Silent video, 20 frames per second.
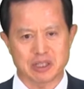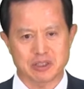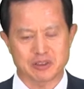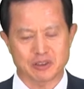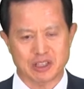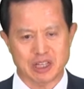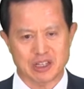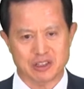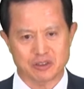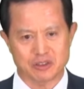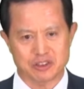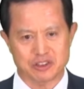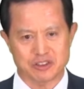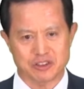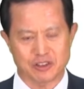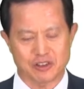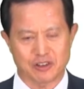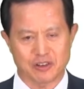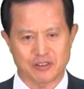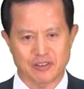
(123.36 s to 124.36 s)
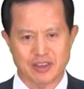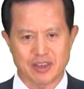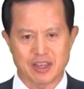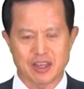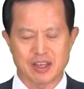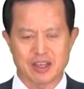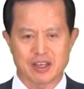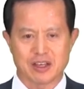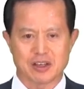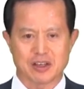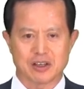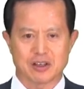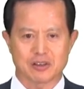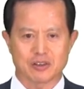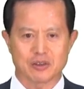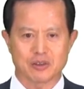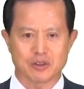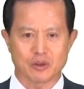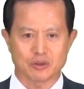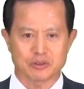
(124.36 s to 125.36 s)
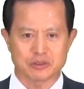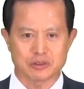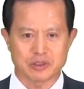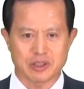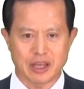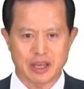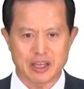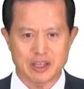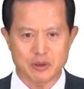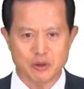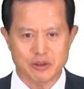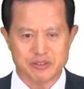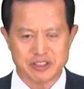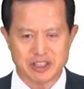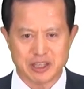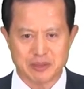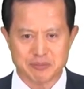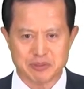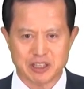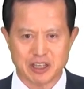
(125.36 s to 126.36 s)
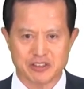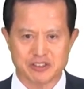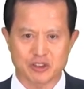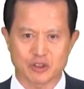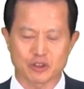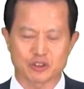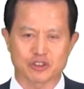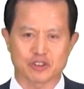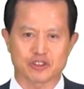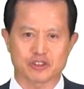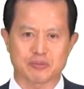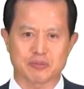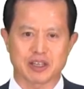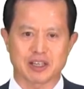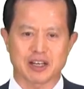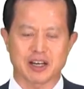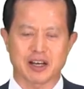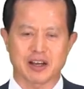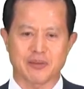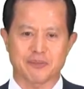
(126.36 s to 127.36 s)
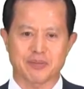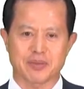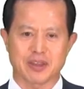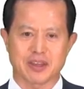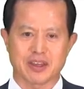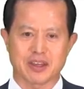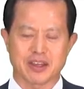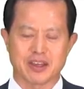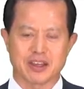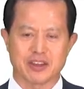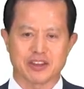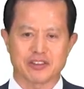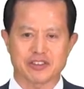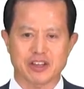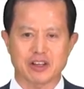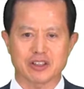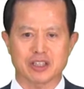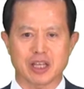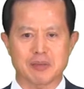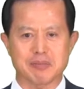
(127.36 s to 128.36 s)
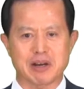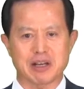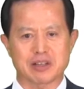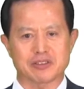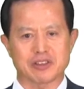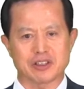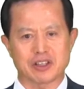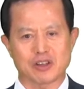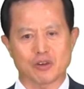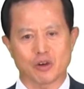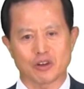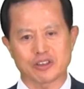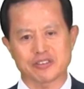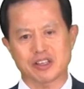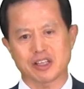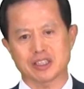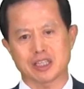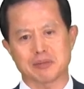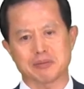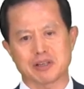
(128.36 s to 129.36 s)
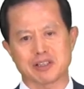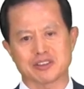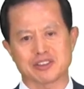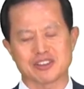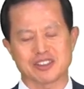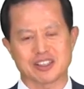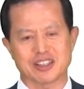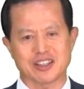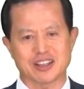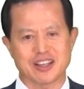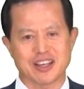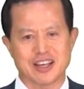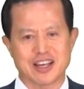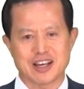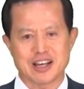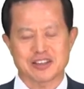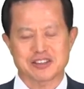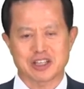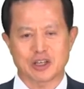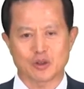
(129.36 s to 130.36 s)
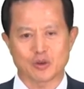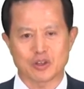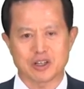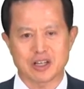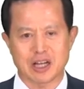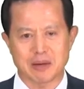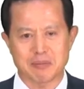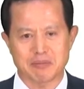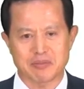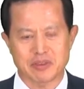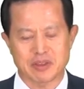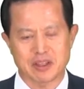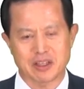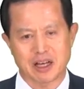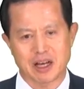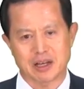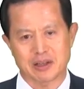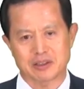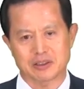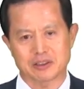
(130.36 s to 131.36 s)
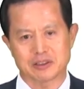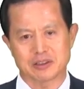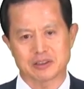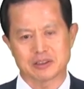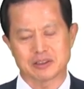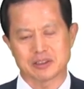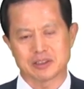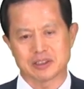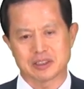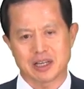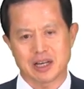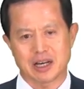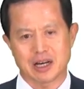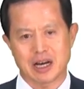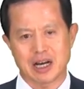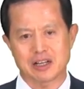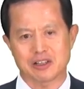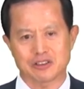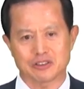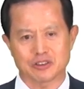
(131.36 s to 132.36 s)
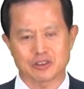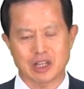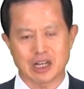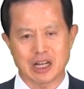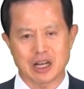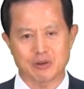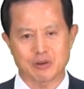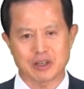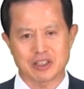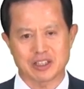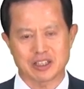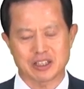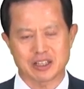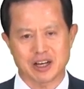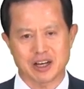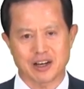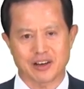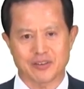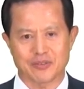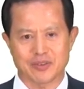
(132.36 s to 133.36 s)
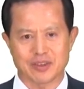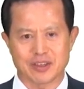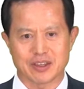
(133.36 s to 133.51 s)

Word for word: 예, 하더라는 것이죠. 그런데 어, A 회사 입장에서는 어떻습니까? 이 상대방들이 거래 상대방들이 자료를 안, 안 끊어달라고 하니까